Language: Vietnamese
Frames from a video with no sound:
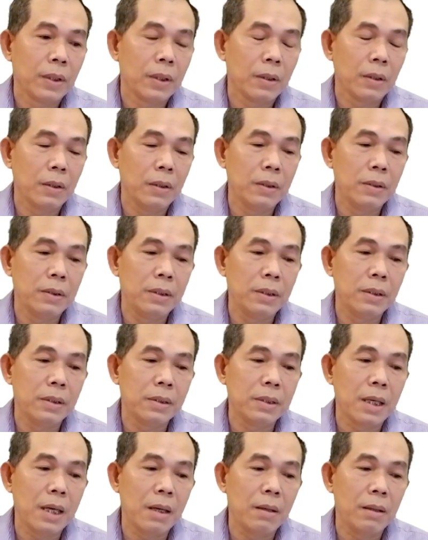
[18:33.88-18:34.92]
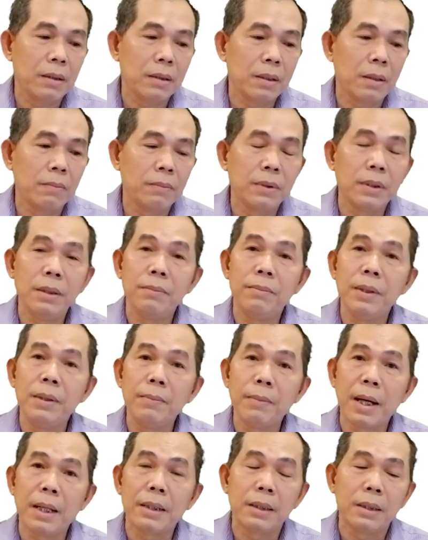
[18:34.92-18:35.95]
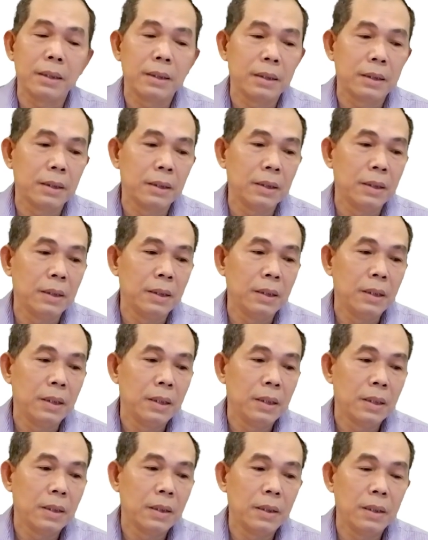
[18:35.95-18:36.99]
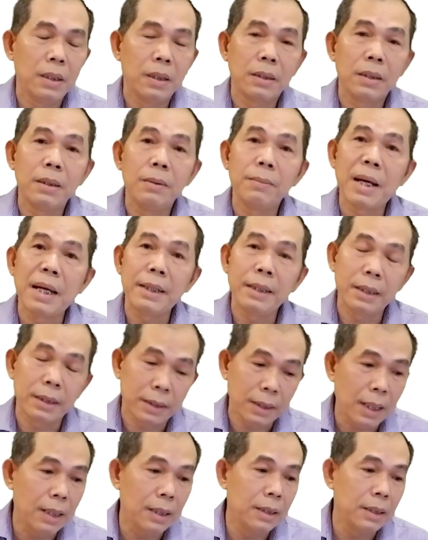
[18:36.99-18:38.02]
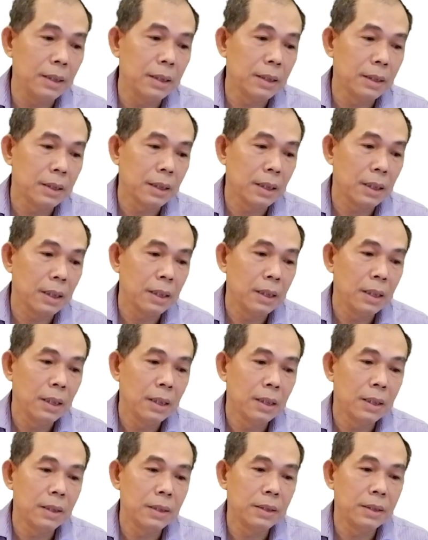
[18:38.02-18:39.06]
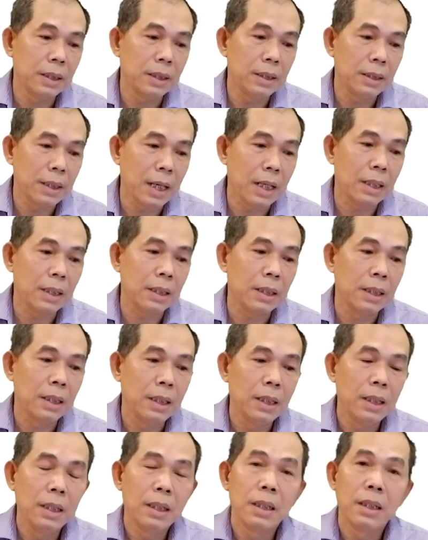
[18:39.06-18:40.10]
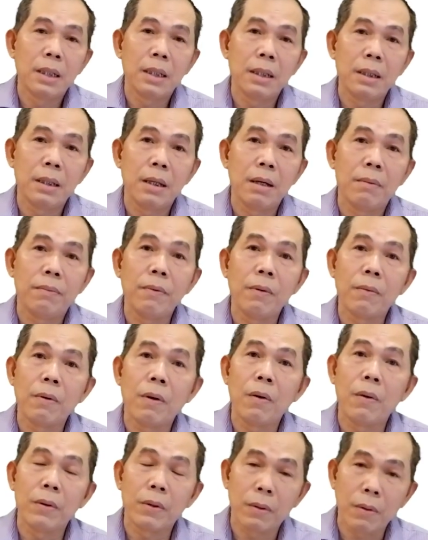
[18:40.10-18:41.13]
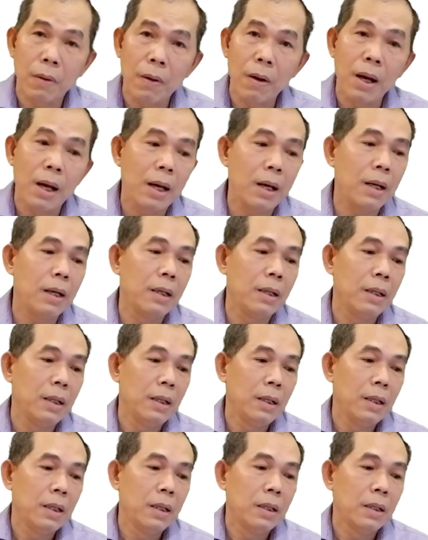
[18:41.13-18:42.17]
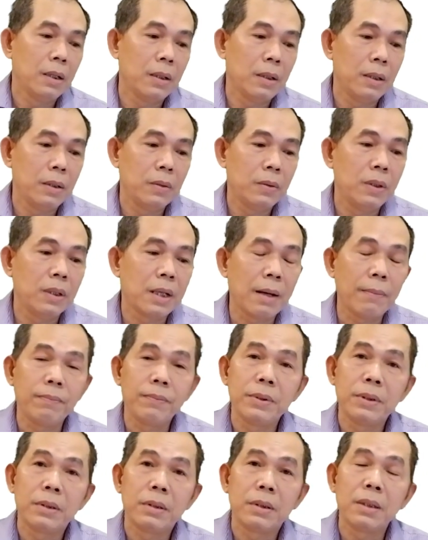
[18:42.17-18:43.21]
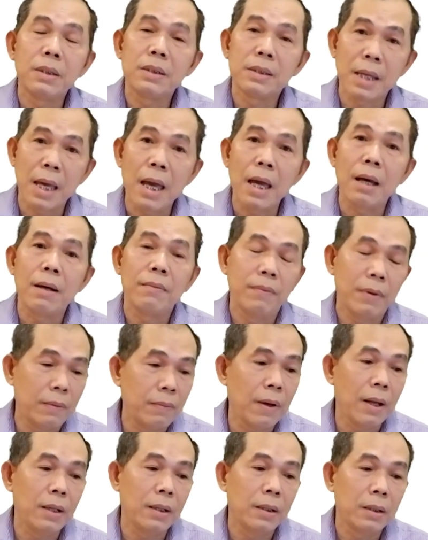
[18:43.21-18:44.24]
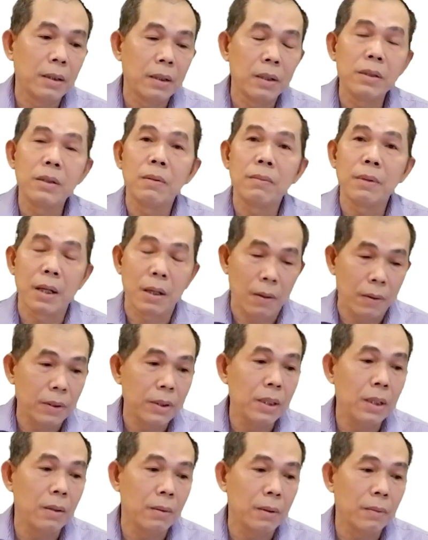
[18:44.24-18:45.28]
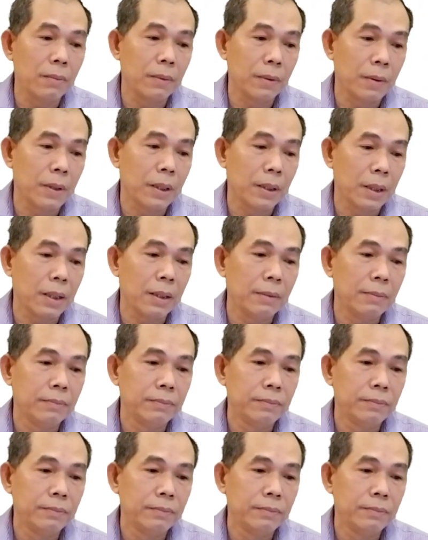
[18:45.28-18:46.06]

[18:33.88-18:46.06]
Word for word: Rồi chia sẻ thông tin bí mật. Rồi à, thương mại điện tử. Ừ. Rồi chứng nhận. Rồi à, phục hồi khóa rồi truy cập từ xa vân vân nói chung là còn nhiều lắm các bạn nhé